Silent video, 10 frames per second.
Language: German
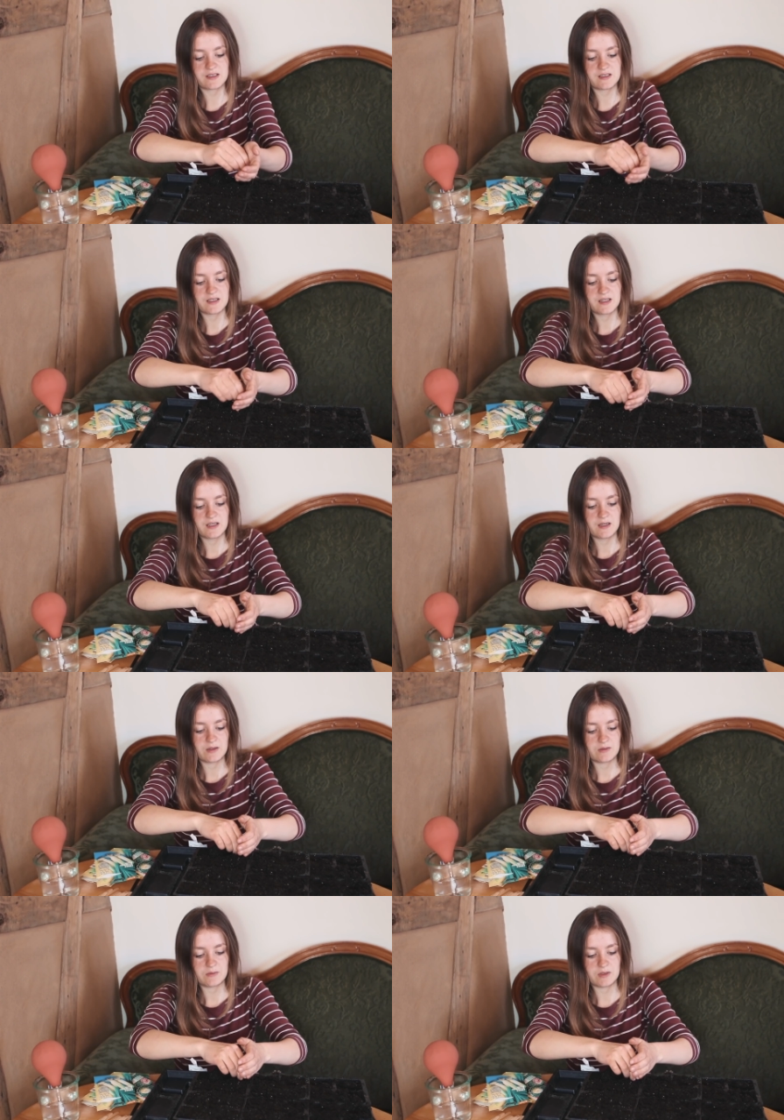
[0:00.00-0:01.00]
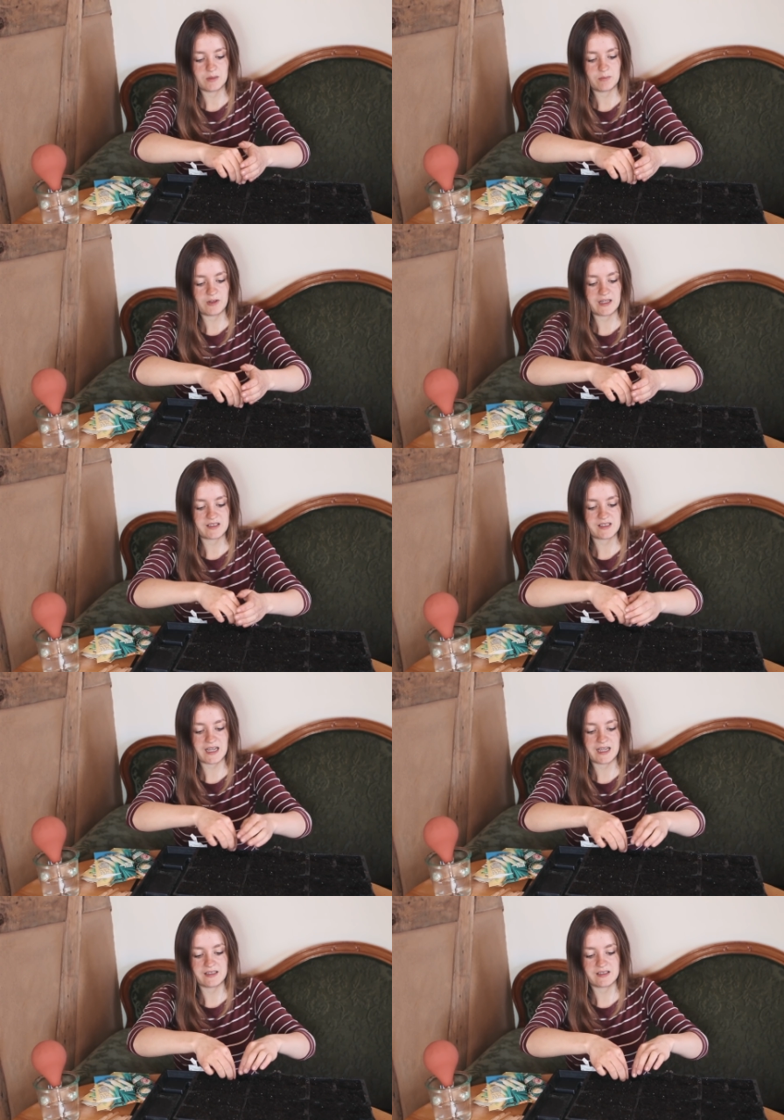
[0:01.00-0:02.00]
sind und ähm, pflanzt
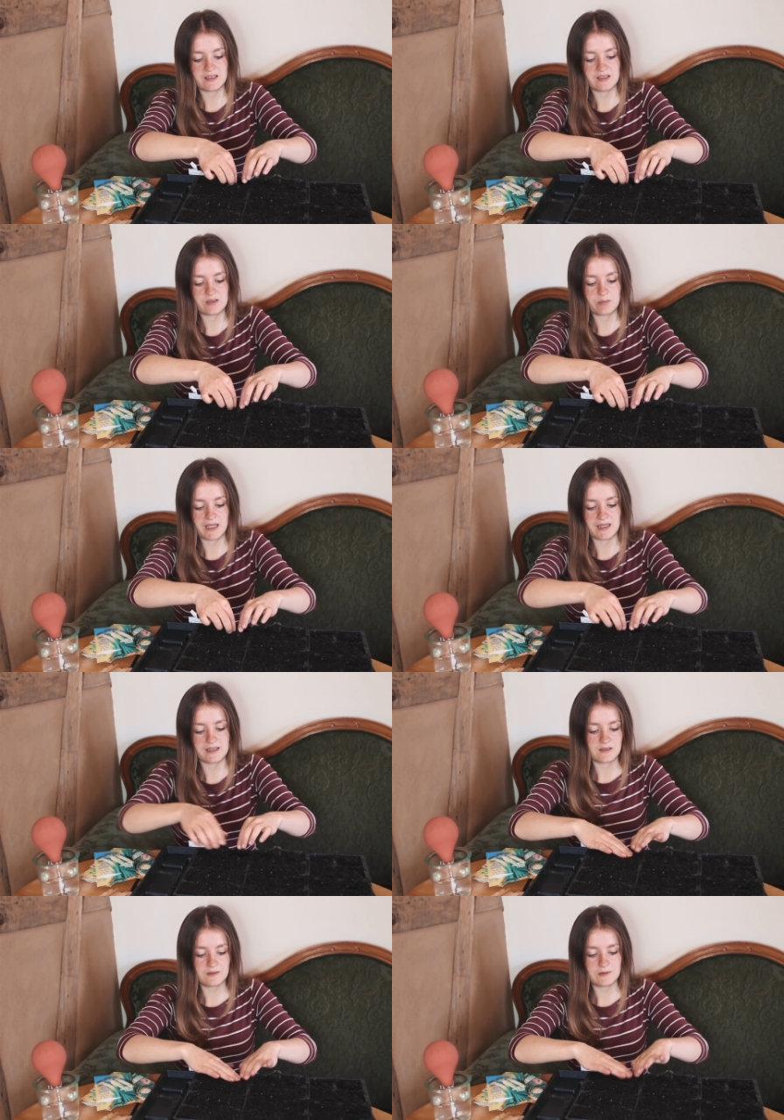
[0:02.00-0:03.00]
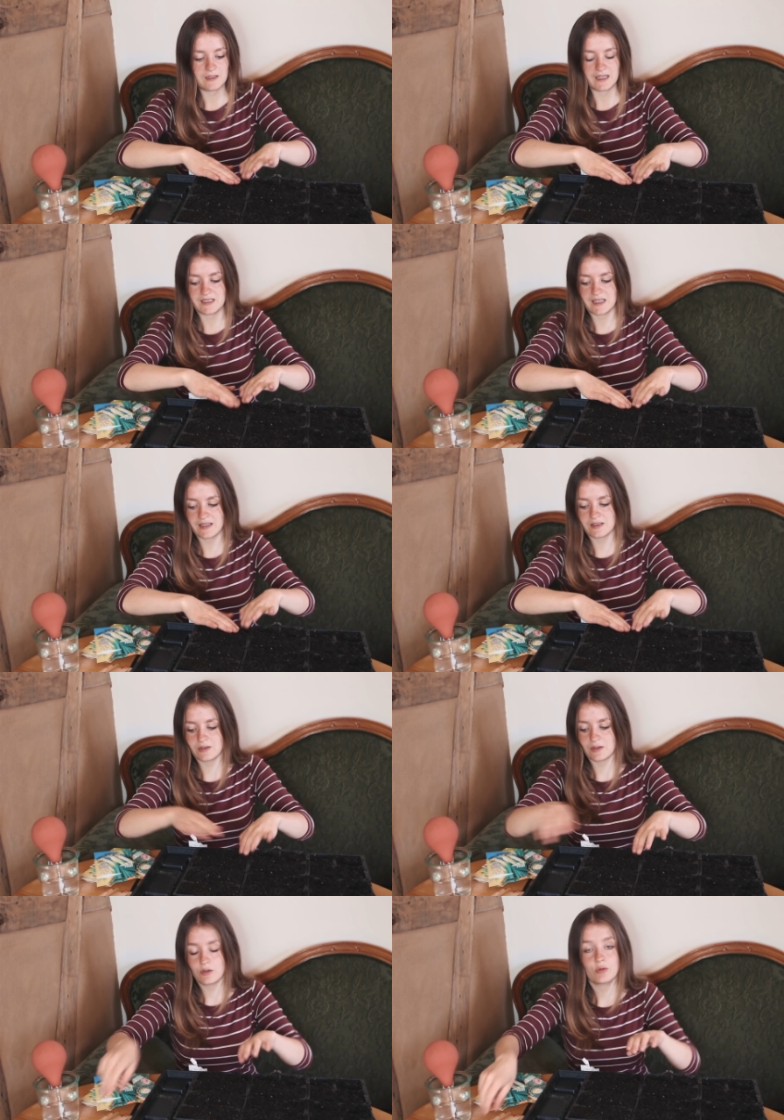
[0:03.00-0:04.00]
sie einzeln ins Beet. So, leicht
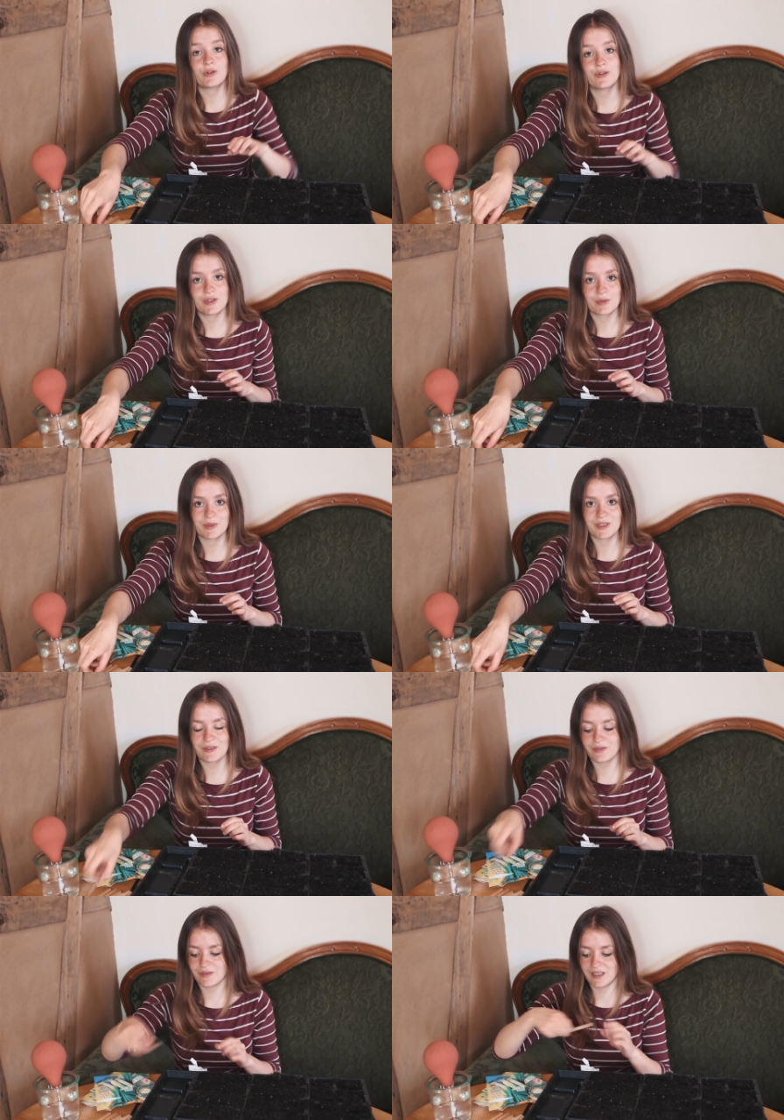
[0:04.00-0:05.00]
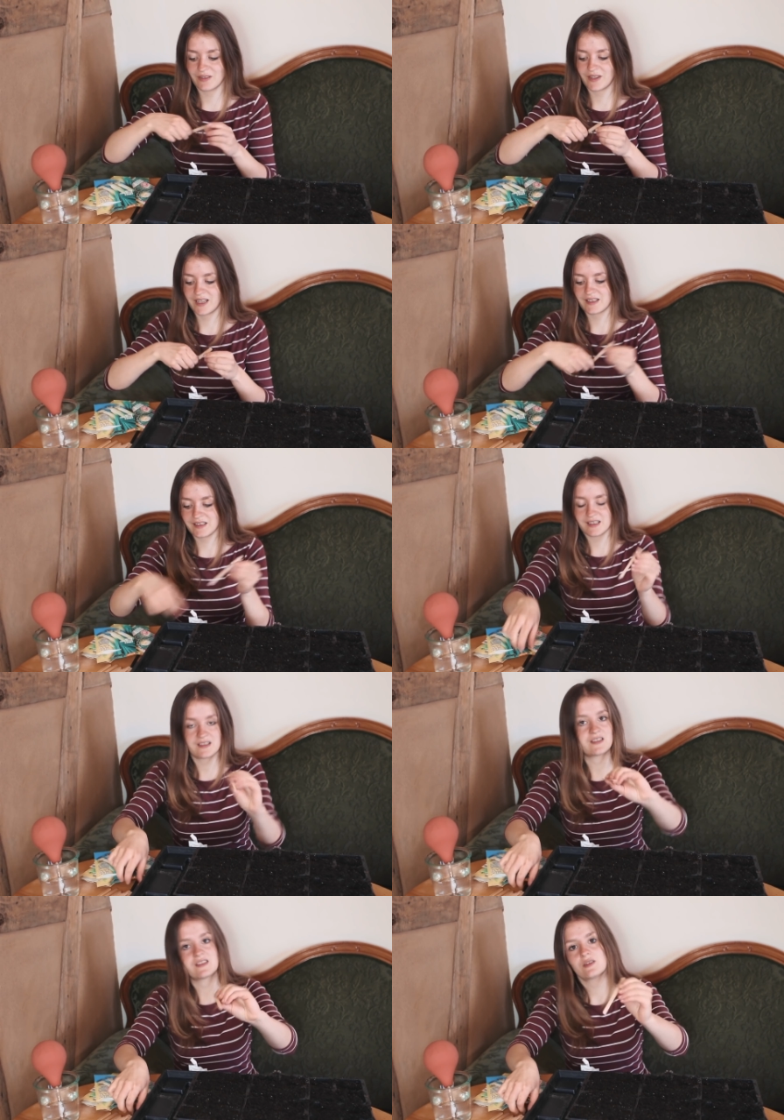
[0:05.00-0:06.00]
andrücken und natürlich beschriften nicht vergessen.
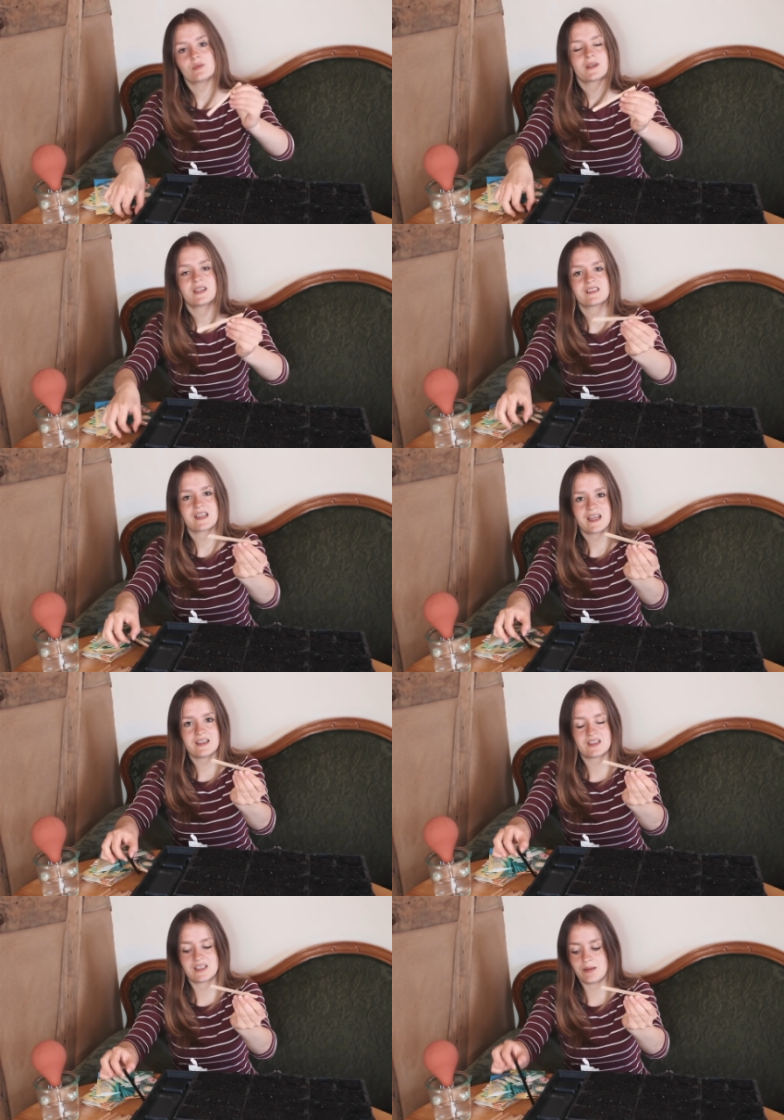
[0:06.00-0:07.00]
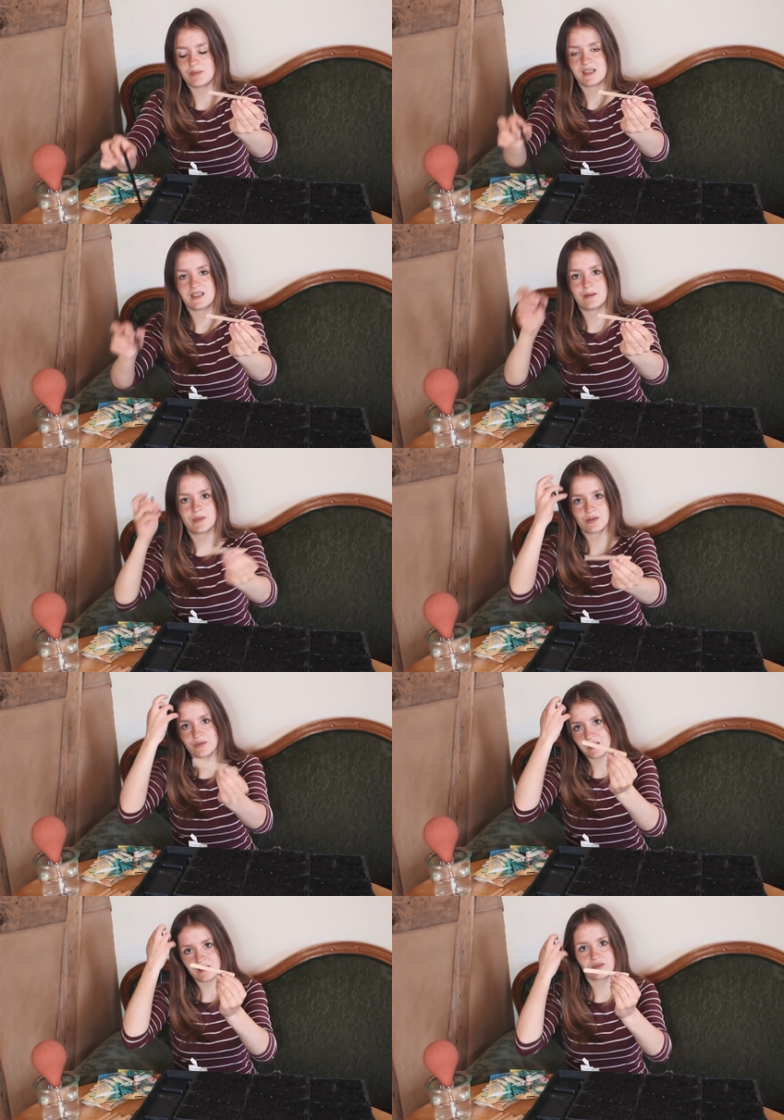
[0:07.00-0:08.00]
Das hier sind übrigens Eisstäbchen. Da haben ja auch viele